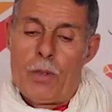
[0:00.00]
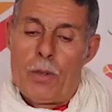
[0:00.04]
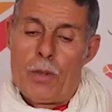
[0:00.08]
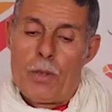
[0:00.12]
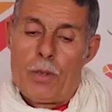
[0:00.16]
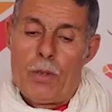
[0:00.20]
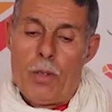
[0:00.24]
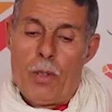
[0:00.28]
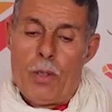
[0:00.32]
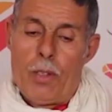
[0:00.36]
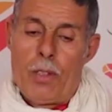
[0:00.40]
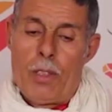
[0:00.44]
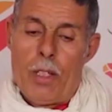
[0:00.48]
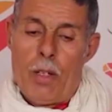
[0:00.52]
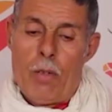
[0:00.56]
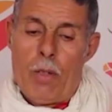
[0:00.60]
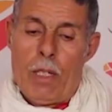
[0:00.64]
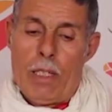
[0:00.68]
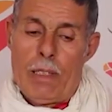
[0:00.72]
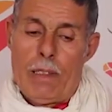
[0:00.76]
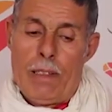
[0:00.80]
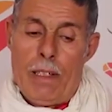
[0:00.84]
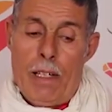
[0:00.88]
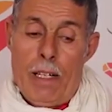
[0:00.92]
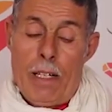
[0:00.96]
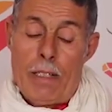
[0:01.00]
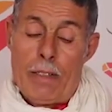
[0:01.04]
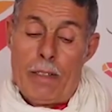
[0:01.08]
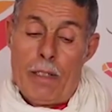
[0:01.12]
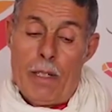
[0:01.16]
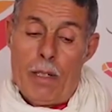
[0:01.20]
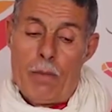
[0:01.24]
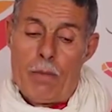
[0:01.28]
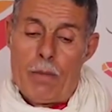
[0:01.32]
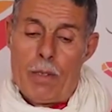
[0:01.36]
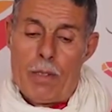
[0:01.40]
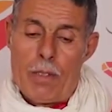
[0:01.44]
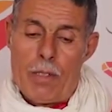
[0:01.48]
دوزوا علينا واحد
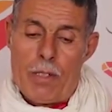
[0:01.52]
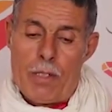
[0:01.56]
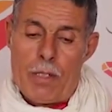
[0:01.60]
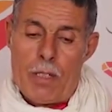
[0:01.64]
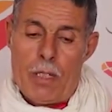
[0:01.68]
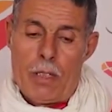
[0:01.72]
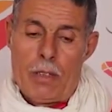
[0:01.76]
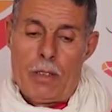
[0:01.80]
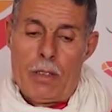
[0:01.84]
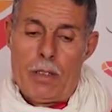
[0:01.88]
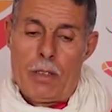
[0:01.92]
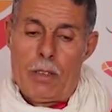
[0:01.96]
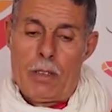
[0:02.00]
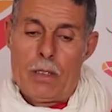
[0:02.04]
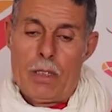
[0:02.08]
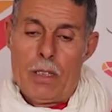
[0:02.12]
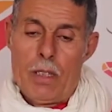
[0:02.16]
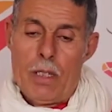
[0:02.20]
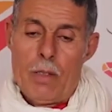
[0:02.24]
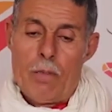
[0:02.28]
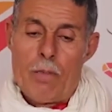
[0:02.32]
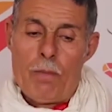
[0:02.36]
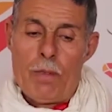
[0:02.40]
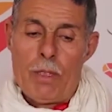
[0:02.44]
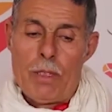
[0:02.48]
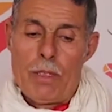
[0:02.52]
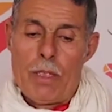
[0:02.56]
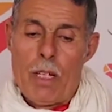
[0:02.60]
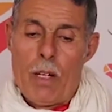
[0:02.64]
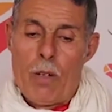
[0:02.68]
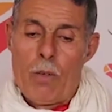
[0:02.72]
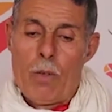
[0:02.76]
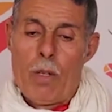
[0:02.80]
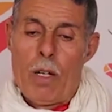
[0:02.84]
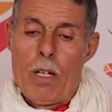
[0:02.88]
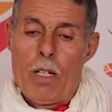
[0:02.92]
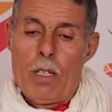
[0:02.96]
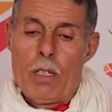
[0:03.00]
العذاب الشديد بان
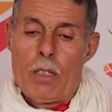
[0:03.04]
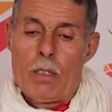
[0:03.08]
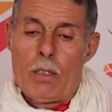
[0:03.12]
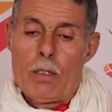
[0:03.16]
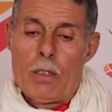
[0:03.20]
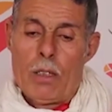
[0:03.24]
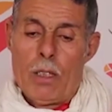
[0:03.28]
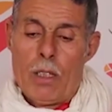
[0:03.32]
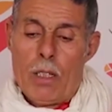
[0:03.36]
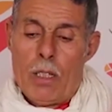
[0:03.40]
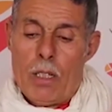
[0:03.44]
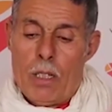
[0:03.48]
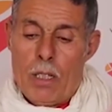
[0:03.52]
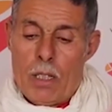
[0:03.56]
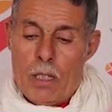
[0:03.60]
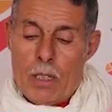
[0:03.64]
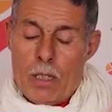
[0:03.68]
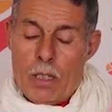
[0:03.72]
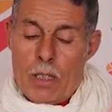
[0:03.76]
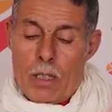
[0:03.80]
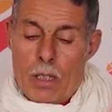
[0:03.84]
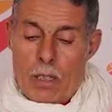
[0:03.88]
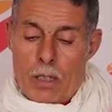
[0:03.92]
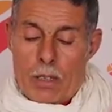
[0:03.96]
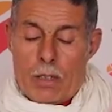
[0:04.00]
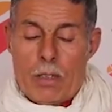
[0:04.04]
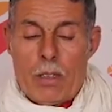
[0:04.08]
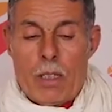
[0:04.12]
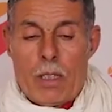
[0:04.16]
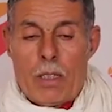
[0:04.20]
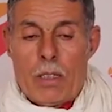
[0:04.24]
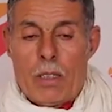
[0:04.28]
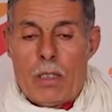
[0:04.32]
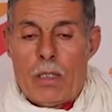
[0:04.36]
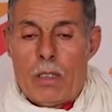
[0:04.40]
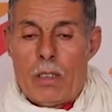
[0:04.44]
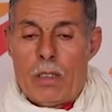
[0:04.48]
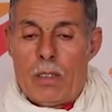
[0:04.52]
هو
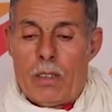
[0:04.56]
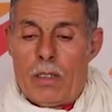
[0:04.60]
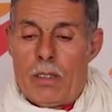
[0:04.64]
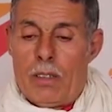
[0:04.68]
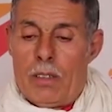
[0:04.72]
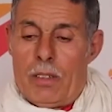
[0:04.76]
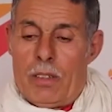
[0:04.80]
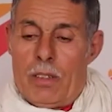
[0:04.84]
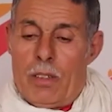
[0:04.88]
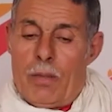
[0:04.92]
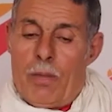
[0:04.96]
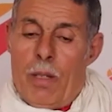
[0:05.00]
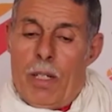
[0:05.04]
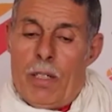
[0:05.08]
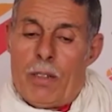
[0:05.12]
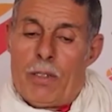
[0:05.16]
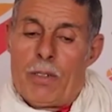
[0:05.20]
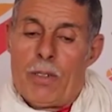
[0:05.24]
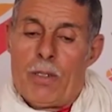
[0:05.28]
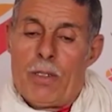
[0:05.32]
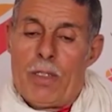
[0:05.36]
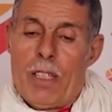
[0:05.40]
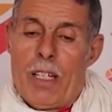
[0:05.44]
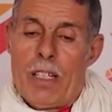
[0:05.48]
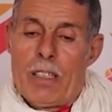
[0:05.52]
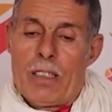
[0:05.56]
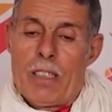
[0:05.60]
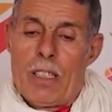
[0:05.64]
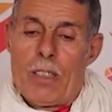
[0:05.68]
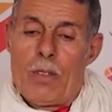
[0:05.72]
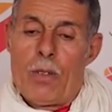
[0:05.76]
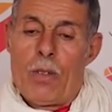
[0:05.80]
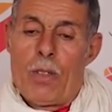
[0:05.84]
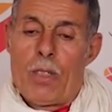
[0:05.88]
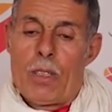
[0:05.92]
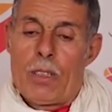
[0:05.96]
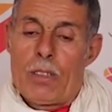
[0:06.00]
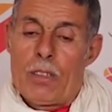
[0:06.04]
كان يبحثونا
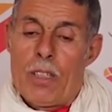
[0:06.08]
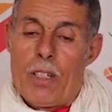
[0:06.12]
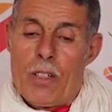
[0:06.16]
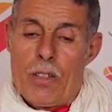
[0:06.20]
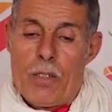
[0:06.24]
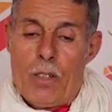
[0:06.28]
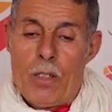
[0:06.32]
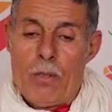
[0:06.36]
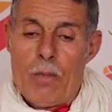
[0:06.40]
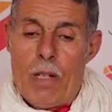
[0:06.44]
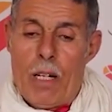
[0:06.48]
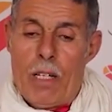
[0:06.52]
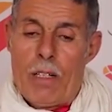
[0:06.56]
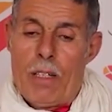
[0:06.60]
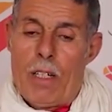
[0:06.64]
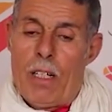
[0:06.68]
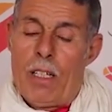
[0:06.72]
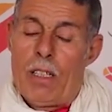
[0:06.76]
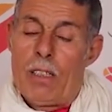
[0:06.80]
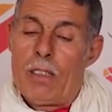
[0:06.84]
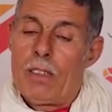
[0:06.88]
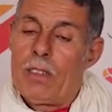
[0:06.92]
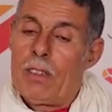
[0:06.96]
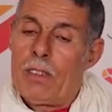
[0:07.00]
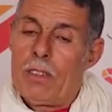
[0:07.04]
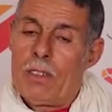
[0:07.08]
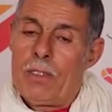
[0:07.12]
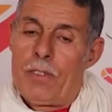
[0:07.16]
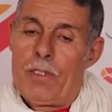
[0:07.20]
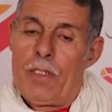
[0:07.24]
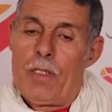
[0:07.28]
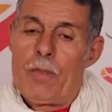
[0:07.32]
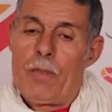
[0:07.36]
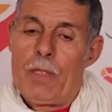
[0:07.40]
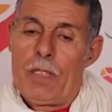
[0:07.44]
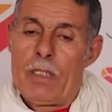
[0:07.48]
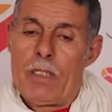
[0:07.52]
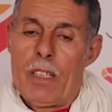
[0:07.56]
كيقول لك ترجعوا معنا
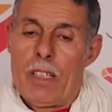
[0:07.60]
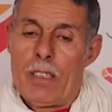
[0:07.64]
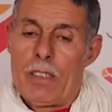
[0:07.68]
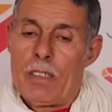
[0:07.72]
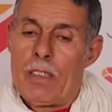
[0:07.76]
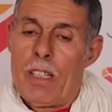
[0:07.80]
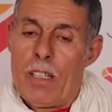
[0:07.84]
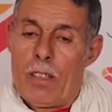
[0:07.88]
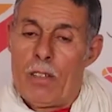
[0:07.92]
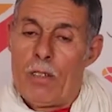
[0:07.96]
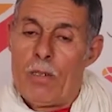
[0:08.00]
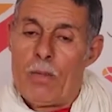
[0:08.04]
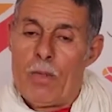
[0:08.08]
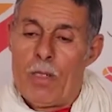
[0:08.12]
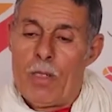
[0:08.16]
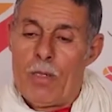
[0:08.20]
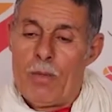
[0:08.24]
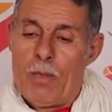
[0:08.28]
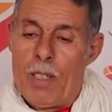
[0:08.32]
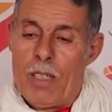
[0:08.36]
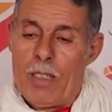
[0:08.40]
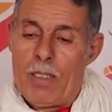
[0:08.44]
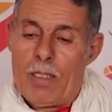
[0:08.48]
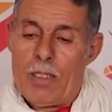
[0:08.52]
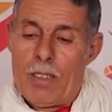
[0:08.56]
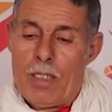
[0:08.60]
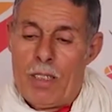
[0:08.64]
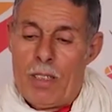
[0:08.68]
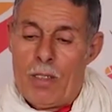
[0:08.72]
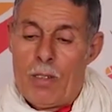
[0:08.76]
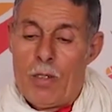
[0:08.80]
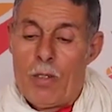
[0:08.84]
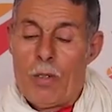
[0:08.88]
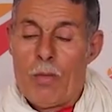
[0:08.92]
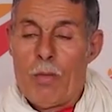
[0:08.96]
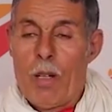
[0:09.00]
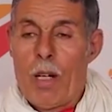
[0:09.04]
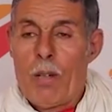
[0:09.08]
في الميدان ديالهم هما
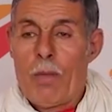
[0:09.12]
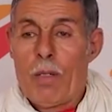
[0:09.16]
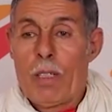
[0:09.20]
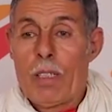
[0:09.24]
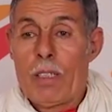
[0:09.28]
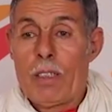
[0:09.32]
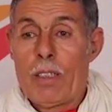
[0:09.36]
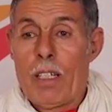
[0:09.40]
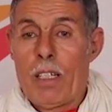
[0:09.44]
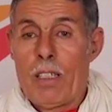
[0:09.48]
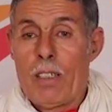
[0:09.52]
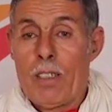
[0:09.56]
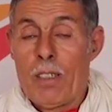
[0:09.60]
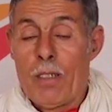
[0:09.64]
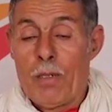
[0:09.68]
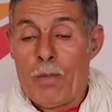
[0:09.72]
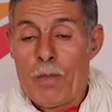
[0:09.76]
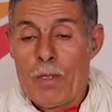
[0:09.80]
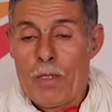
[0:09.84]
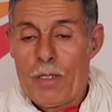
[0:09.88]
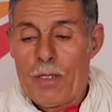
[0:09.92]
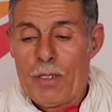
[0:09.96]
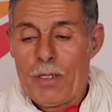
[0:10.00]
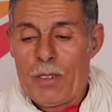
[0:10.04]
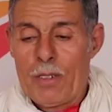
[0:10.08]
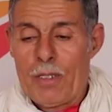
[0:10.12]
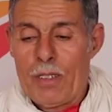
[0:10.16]
وما بغينا ليهمش